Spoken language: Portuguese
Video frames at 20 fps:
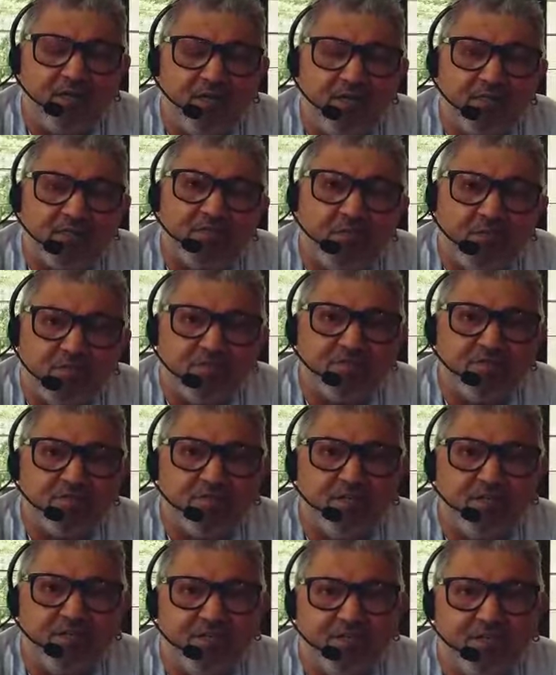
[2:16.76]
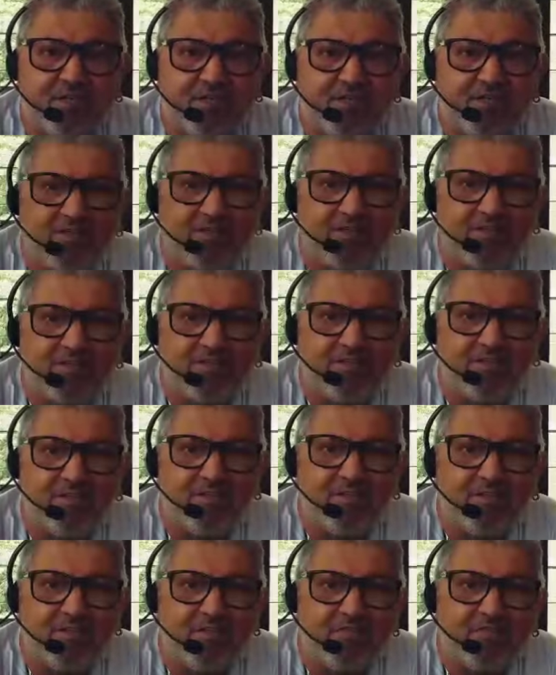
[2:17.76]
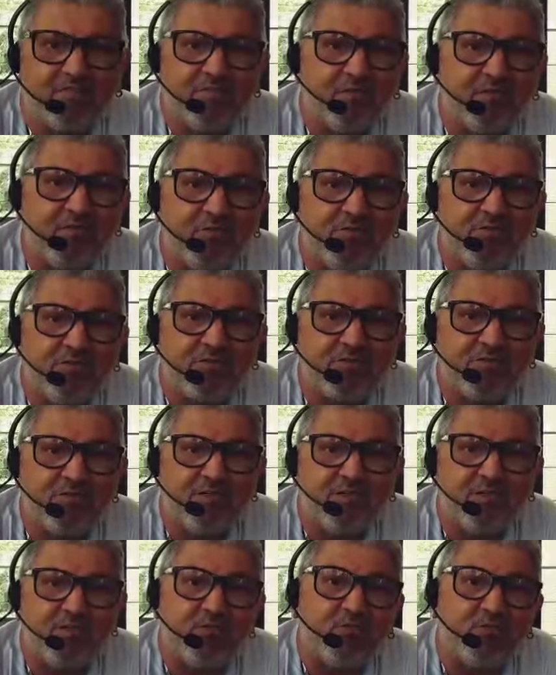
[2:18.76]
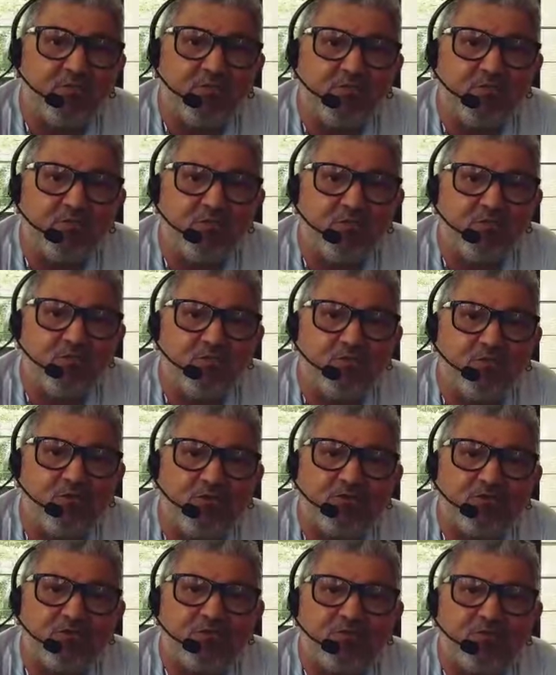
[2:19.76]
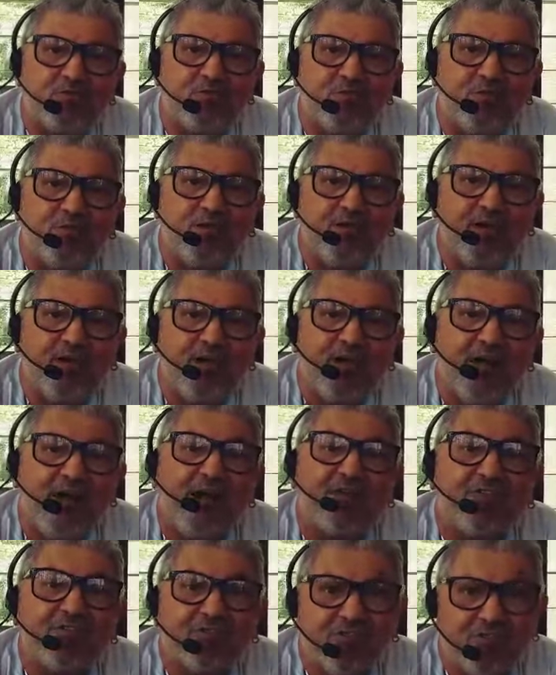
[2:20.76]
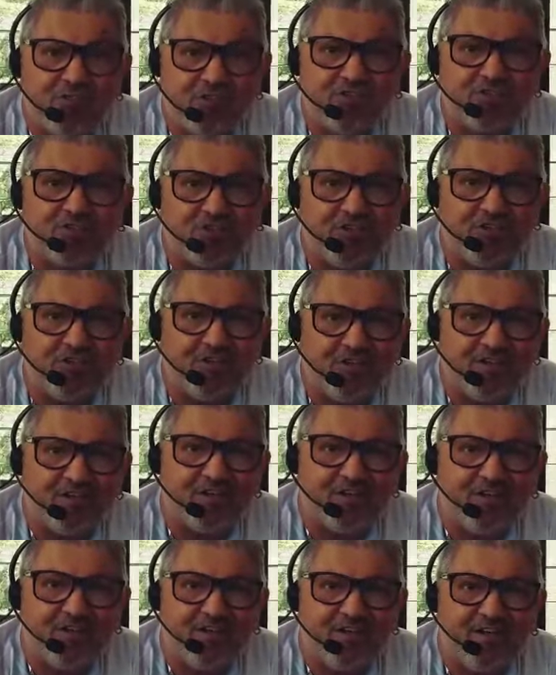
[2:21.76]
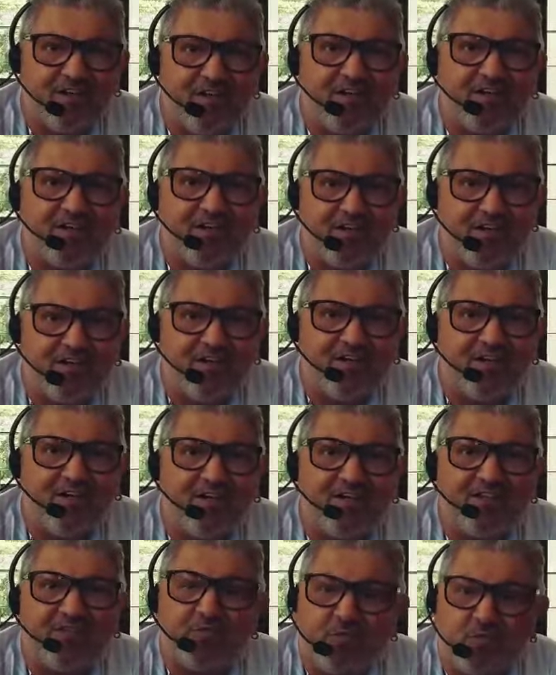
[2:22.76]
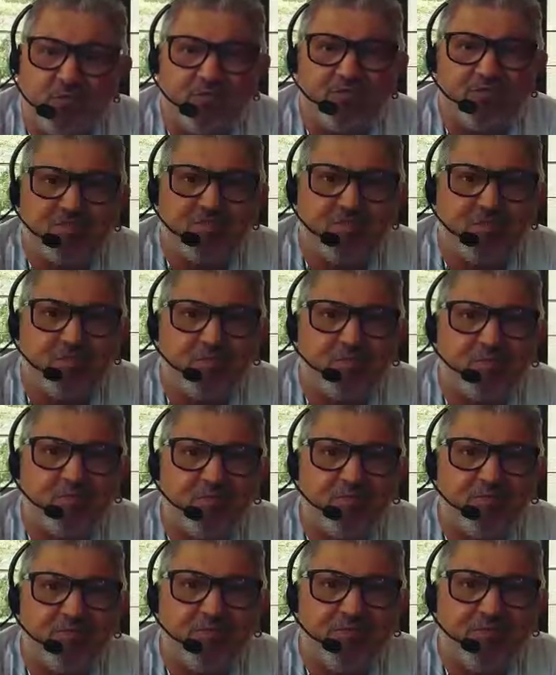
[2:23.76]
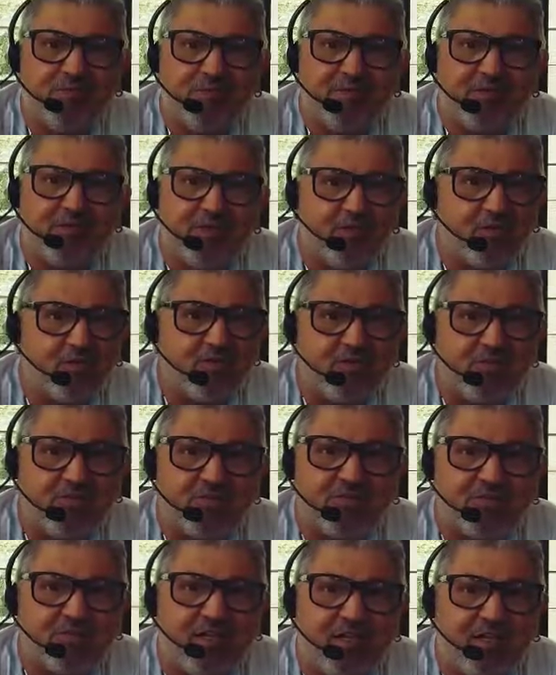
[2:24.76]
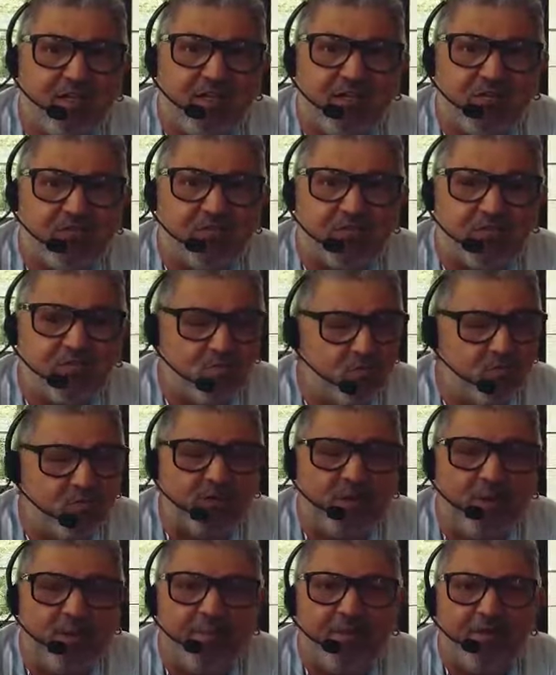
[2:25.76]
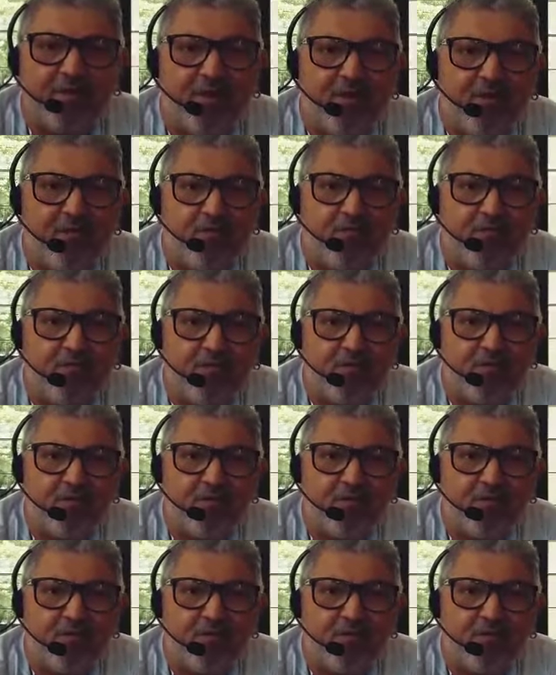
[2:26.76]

as nossas rendeiras, vem conhecer o nosso artista aqui da, do município, é, nós temos talentos como o Gabriel,